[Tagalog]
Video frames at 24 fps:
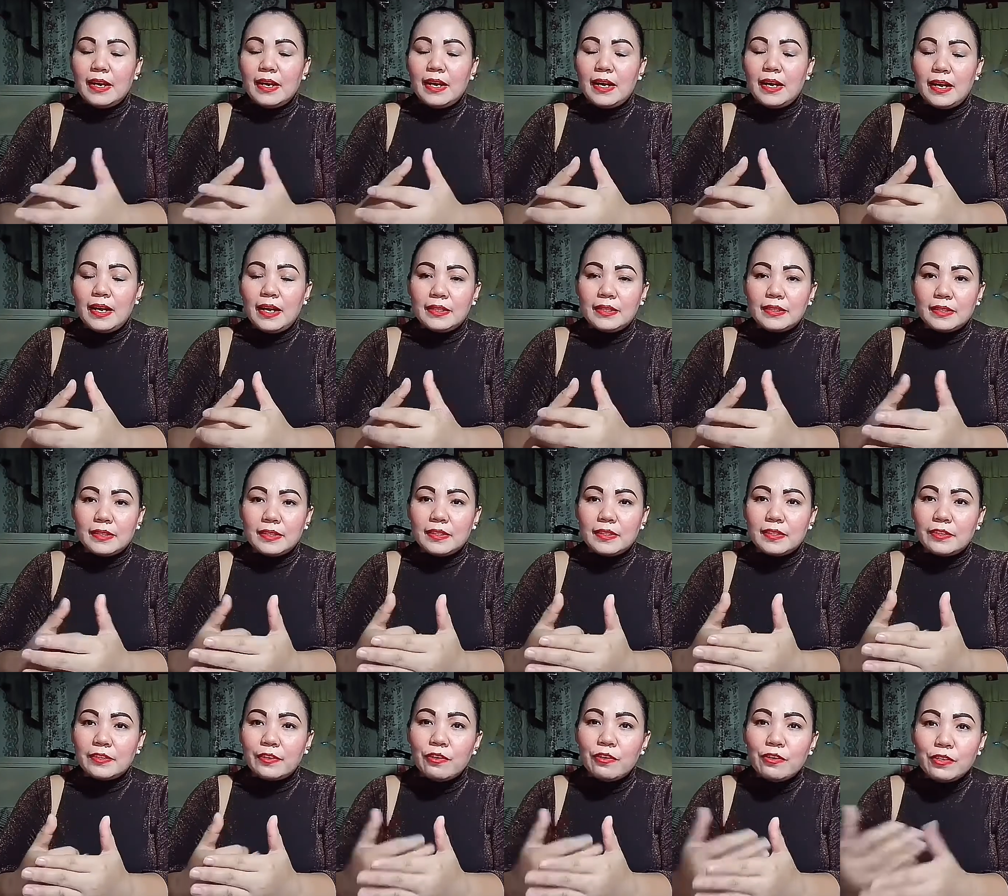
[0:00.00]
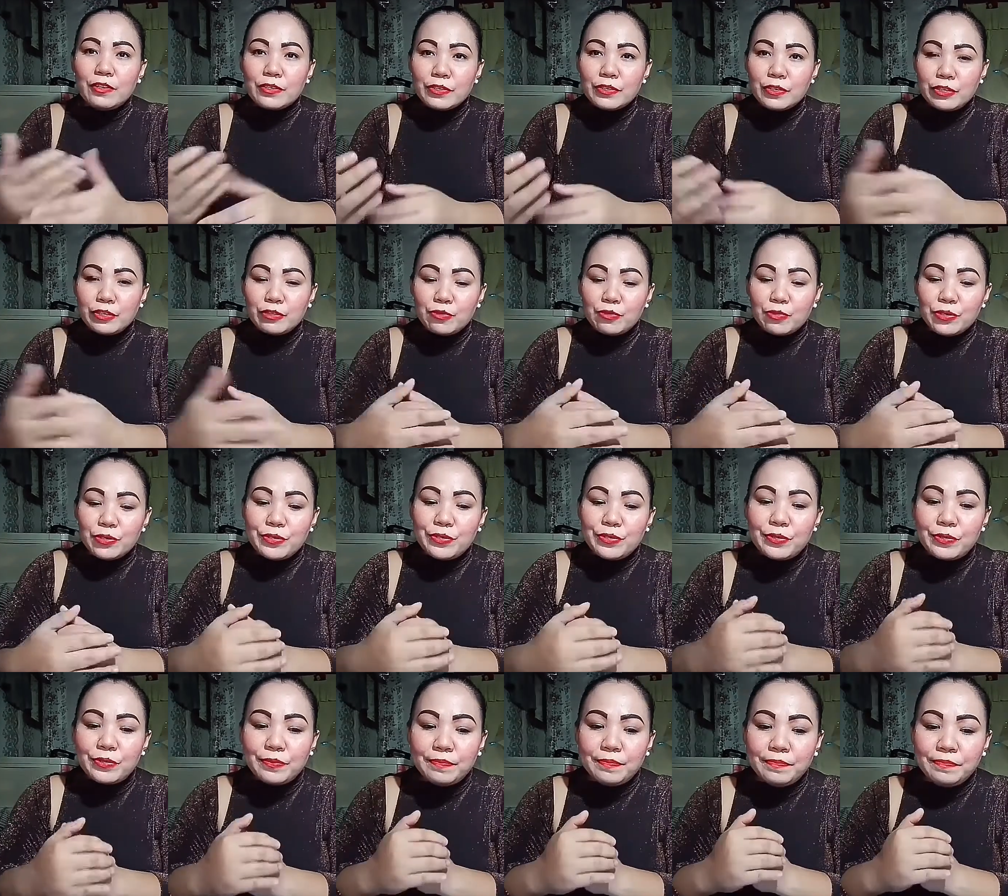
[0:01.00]
at also ito
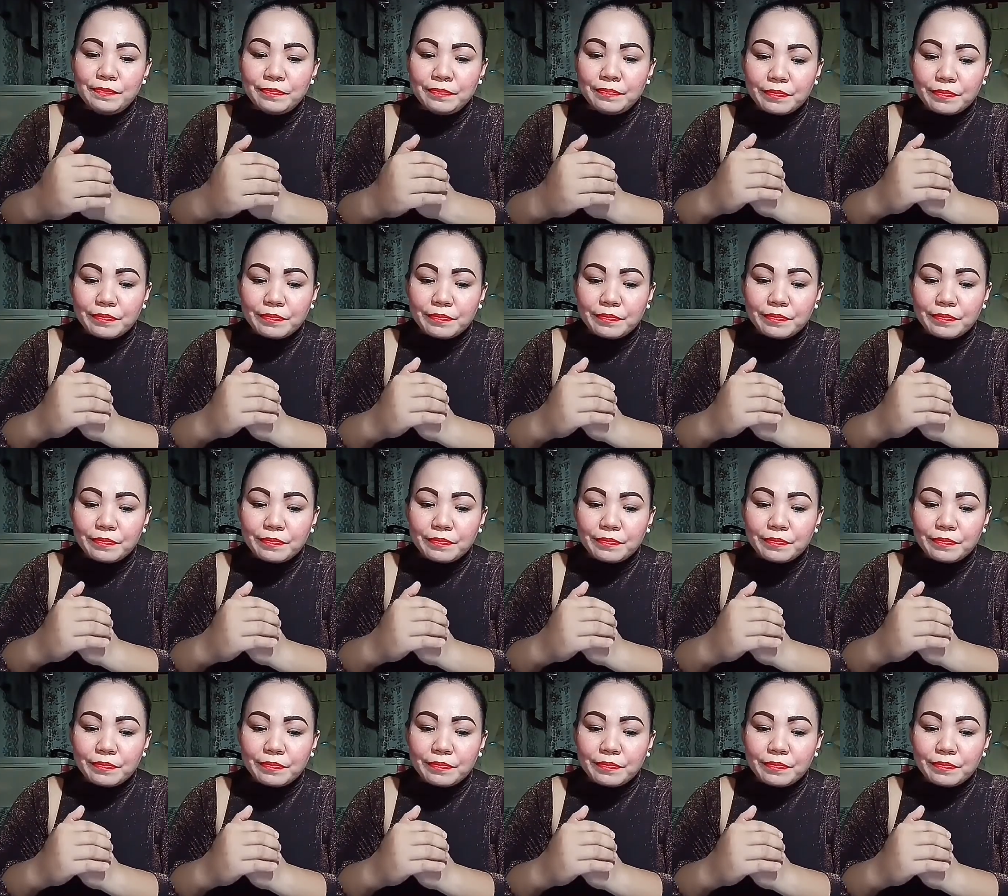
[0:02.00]
yung